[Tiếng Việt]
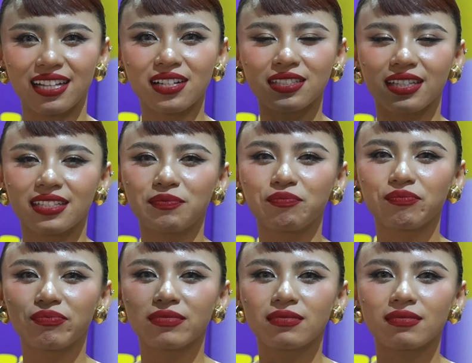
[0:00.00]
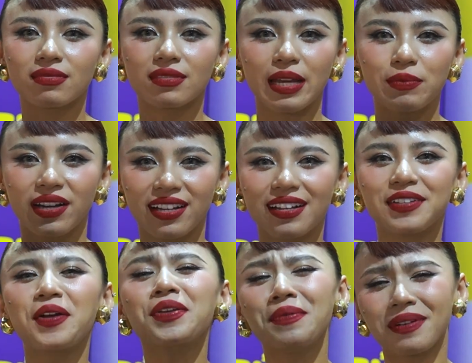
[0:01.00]
đó thì em nghĩ là
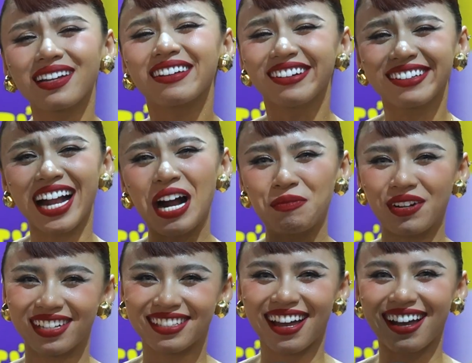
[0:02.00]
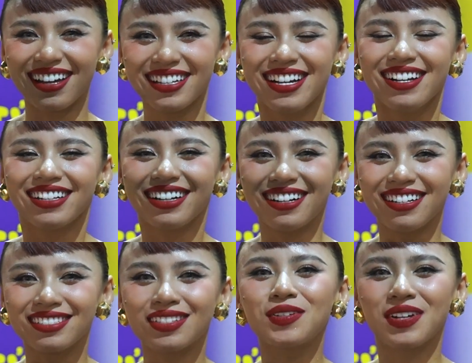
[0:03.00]
nếu như mà cái người nào mà người ta
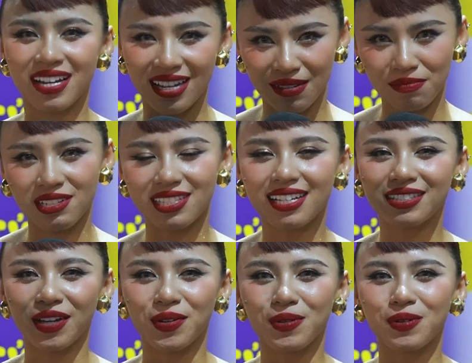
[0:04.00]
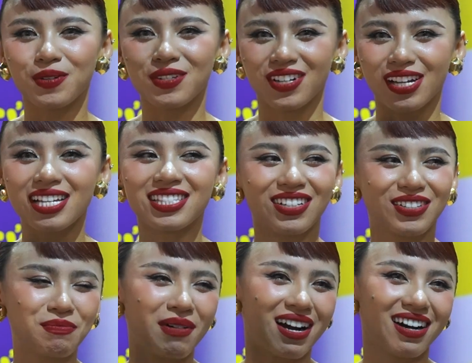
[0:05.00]
uh, thương em người ta chịu được cái sự
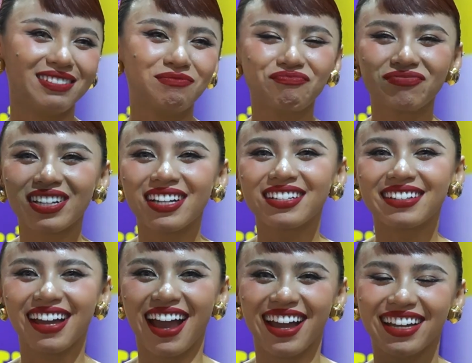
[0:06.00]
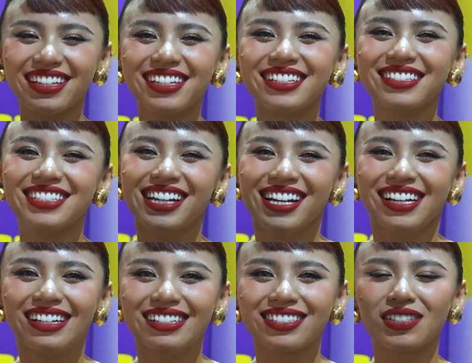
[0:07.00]
mà kể
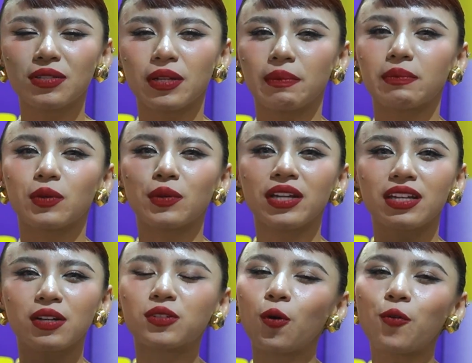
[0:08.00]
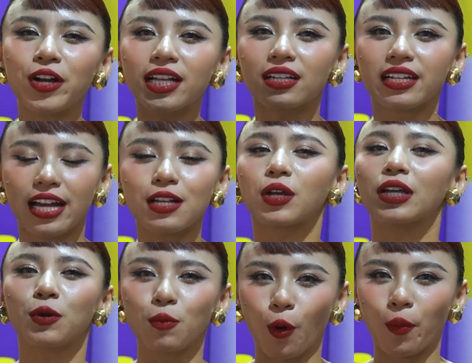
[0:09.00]
cứ em nhiều khi cũng phải là kể là kể
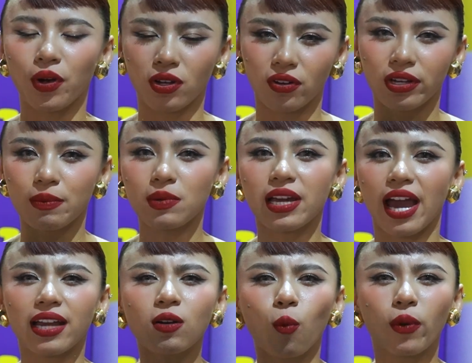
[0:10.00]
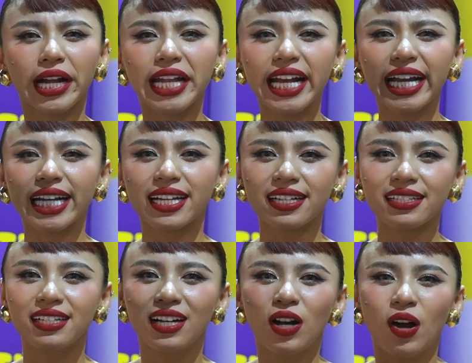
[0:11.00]
chuyện buồn mọi người em mới kể khùng cái điên vậy á
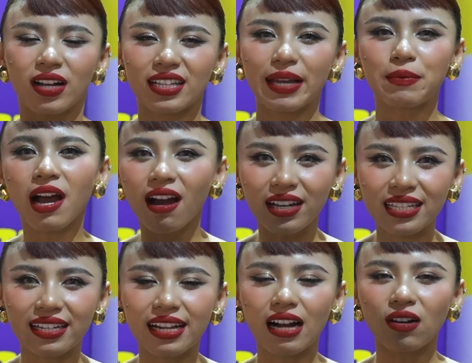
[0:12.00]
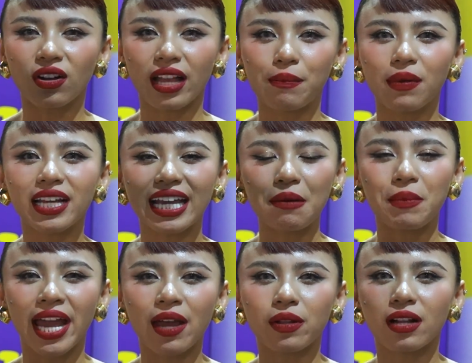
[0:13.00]
hoặc là em coi cái gì đó hoặc là em mới nghe
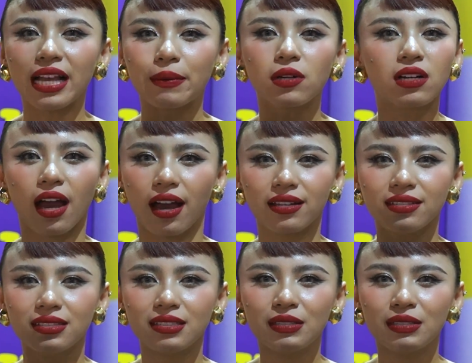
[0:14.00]
bài hát đó là em cứ kể